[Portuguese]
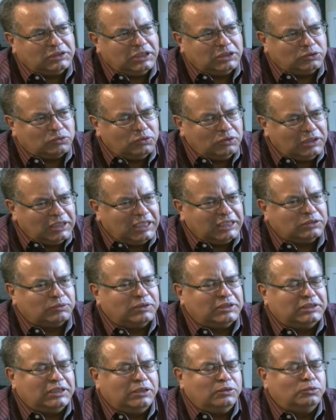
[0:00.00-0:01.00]
certos cuidados com
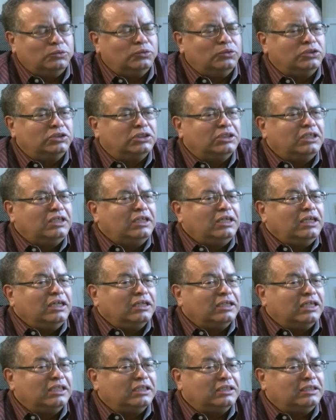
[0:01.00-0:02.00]
a saúde,
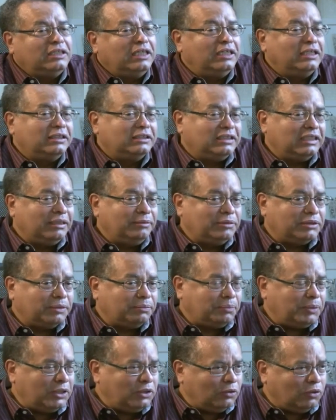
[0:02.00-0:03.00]
uhum. que ter exames
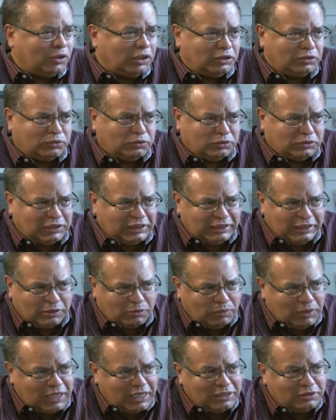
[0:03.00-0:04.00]
periódicos
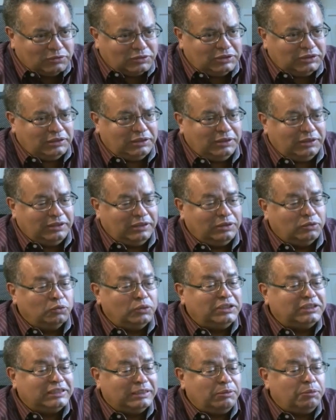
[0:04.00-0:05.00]
adequados e, e, e, no
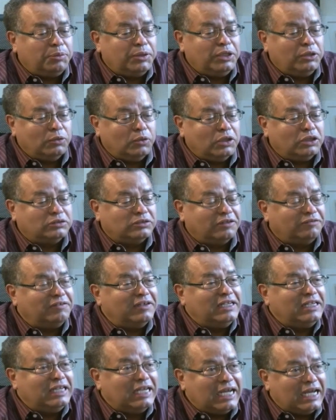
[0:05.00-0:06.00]
exame periódico
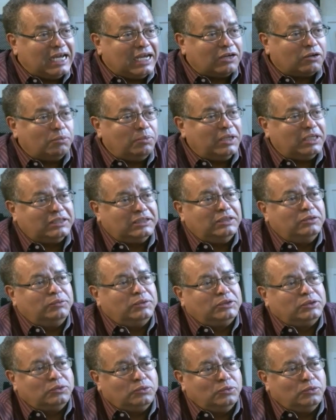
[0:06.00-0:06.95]
avaliar como é que estão as